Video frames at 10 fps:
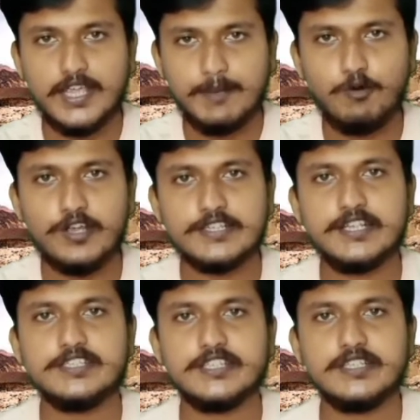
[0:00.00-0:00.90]
এবং
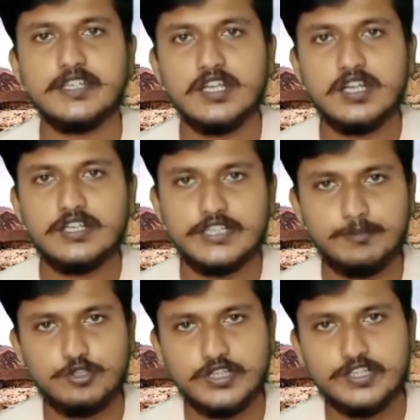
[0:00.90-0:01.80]
এদের যে
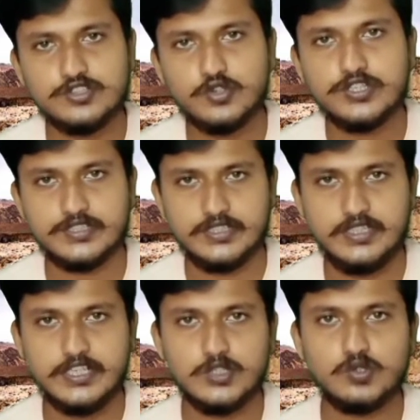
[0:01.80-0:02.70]
ট্রিবিউটারিস রয়েছে
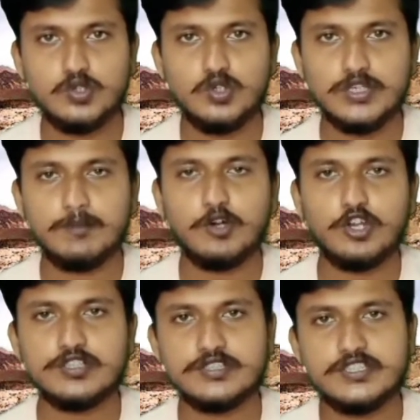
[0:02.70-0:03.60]
এগুলো
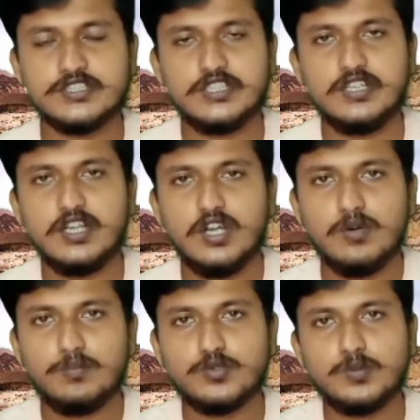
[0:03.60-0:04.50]
হিমালয় সৃষ্টির
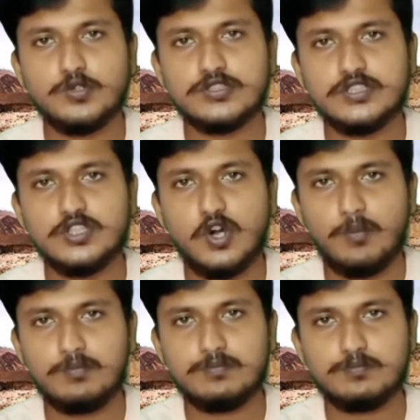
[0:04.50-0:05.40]
পূর্ববর্তী
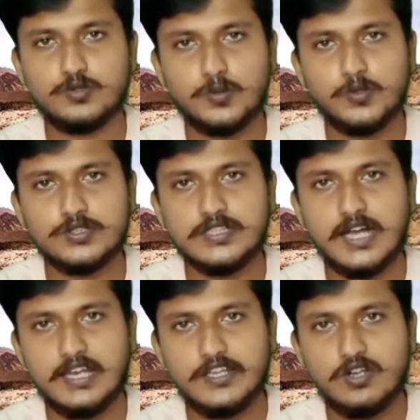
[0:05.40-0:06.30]

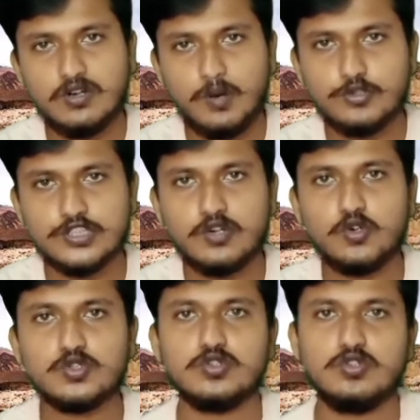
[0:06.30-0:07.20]
পূর্ববর্তীকালে অবস্থান
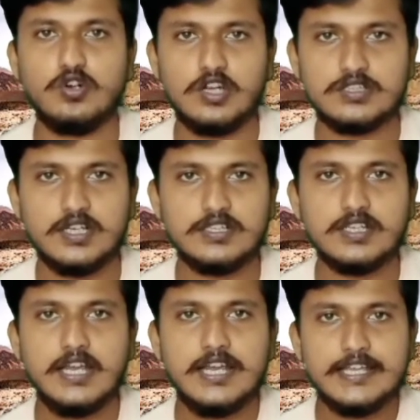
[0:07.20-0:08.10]
করত অর্থাৎ
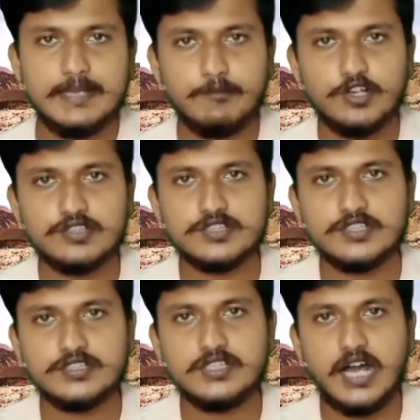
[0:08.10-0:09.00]
হিমালয়
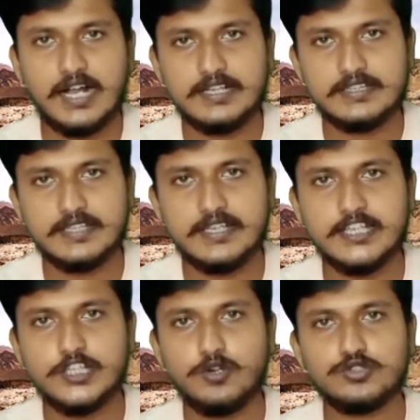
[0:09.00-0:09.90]
সৃষ্টির আগের থেকে
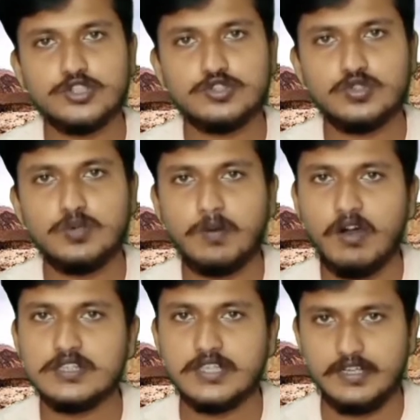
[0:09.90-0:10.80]
এদের অস্তিত্ব
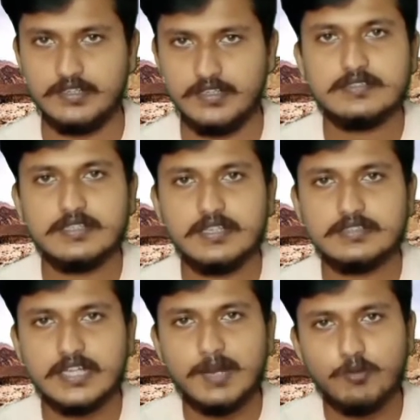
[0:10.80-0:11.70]
পাওয়া যায়
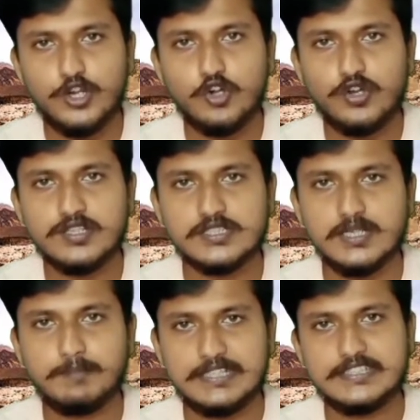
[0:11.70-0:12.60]
তারা মনে করেন যে
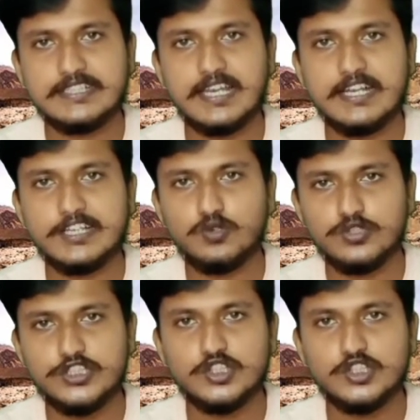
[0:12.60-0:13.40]
প্রাচীনকালে একটি নদী